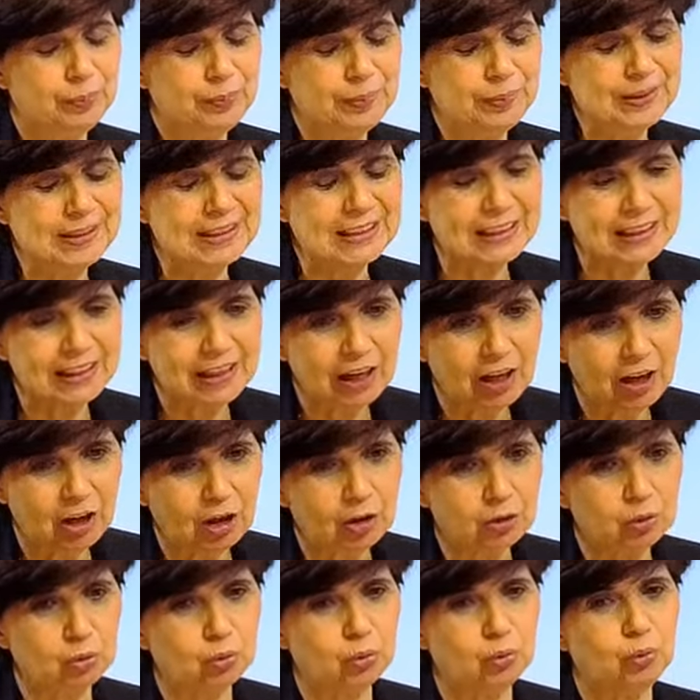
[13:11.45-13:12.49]

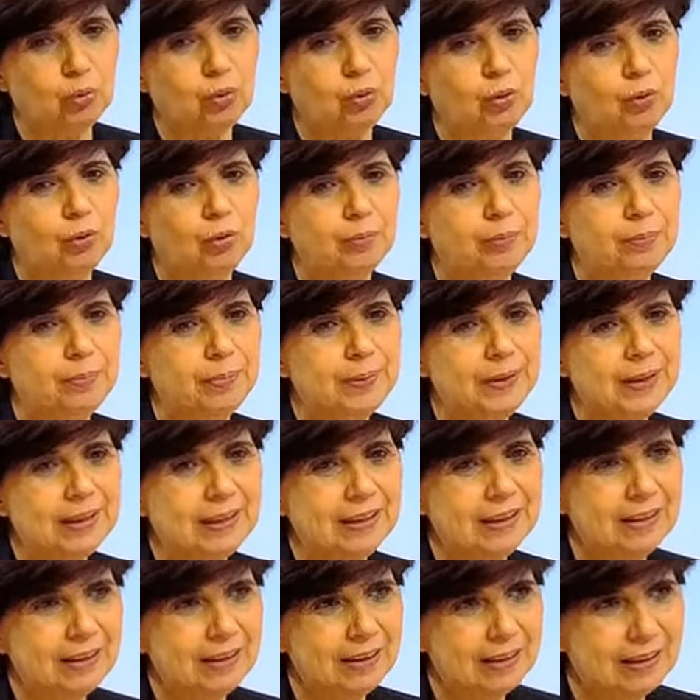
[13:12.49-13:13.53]
بصياغته
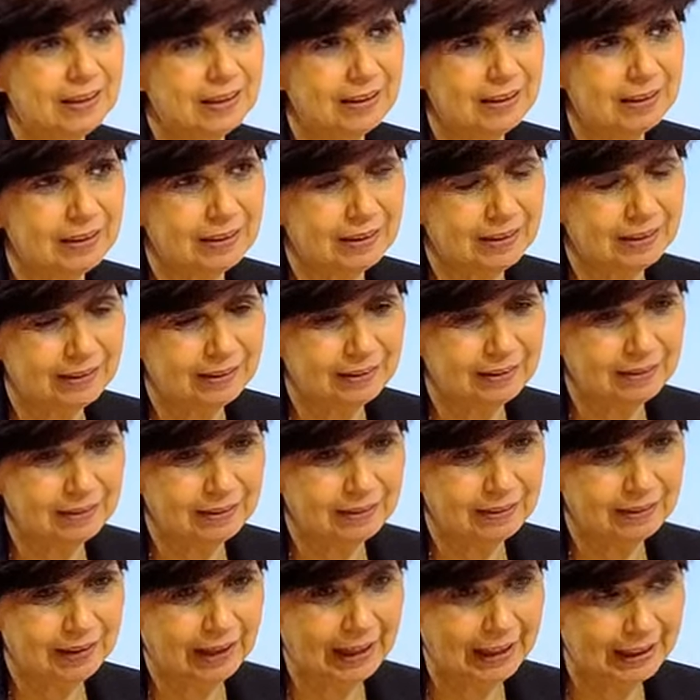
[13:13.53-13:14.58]

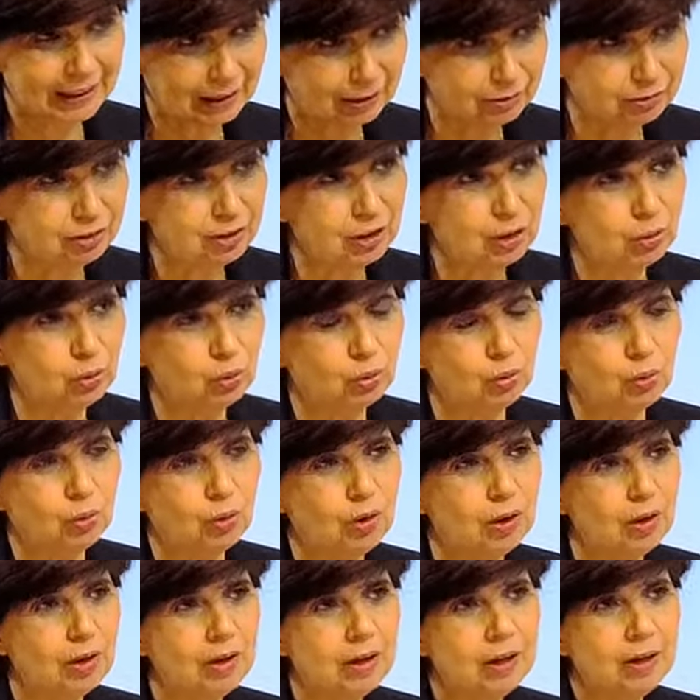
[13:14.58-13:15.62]
بحرفيته آه،